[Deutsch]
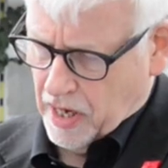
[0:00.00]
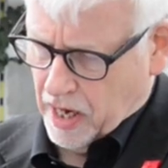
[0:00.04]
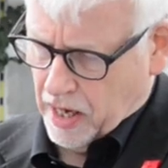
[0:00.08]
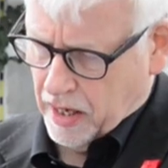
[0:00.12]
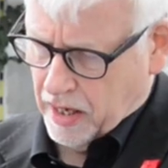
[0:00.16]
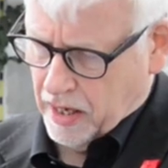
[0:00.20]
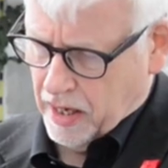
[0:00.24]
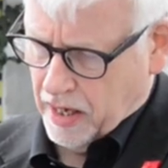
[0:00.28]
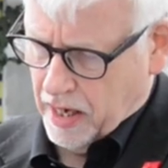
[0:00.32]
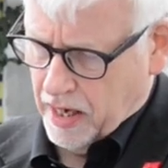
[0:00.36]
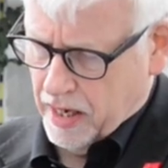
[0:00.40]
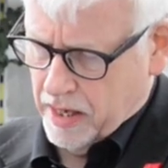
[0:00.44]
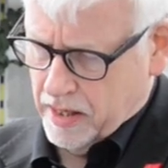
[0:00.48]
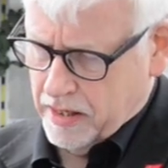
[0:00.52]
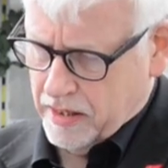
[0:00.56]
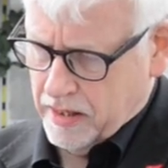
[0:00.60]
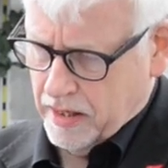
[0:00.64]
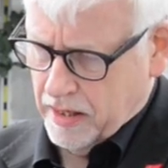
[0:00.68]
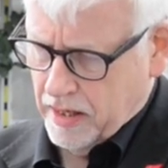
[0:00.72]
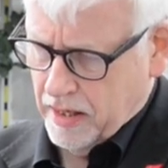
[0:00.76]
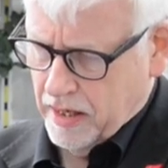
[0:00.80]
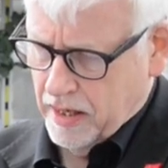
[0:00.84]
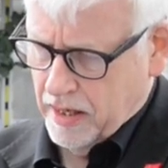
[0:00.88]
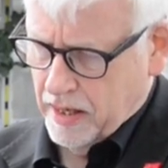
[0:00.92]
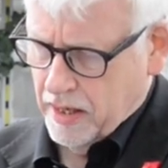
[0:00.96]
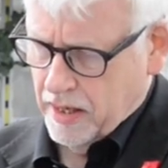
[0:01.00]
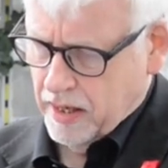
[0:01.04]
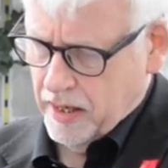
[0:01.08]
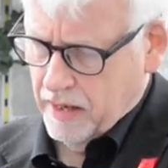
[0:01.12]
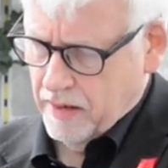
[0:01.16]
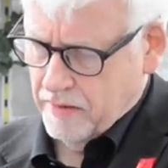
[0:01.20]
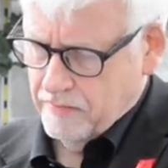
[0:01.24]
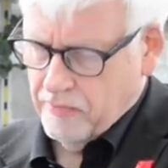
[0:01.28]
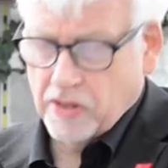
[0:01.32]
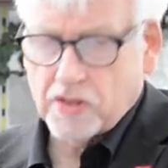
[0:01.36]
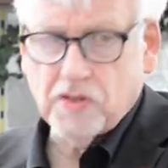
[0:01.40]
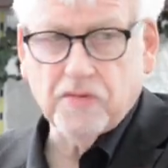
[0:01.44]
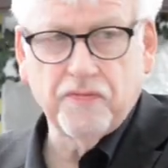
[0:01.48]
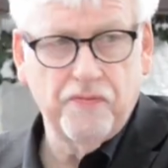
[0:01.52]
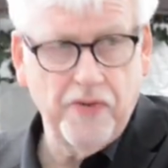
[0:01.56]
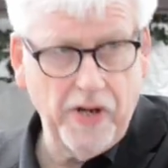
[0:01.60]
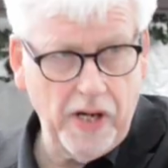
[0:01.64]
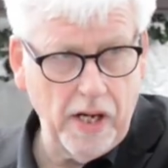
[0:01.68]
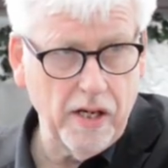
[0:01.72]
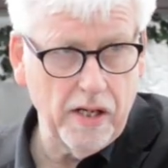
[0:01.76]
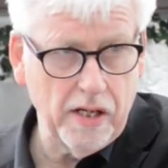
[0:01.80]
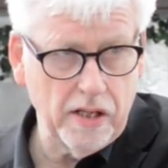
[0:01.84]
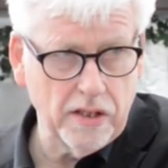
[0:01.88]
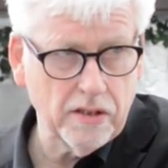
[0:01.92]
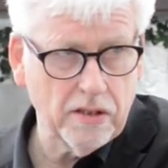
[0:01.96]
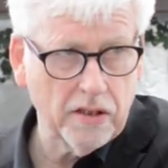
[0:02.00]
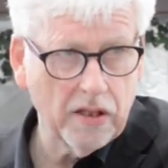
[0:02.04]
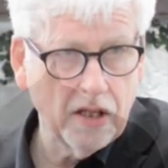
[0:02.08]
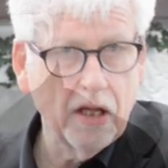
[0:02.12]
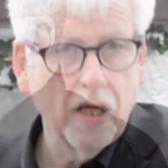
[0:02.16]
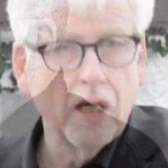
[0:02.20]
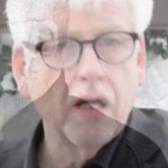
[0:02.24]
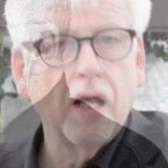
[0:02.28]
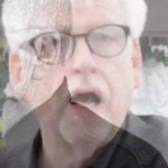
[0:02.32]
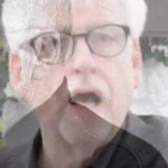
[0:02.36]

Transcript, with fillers: Jahre alt. Was will ich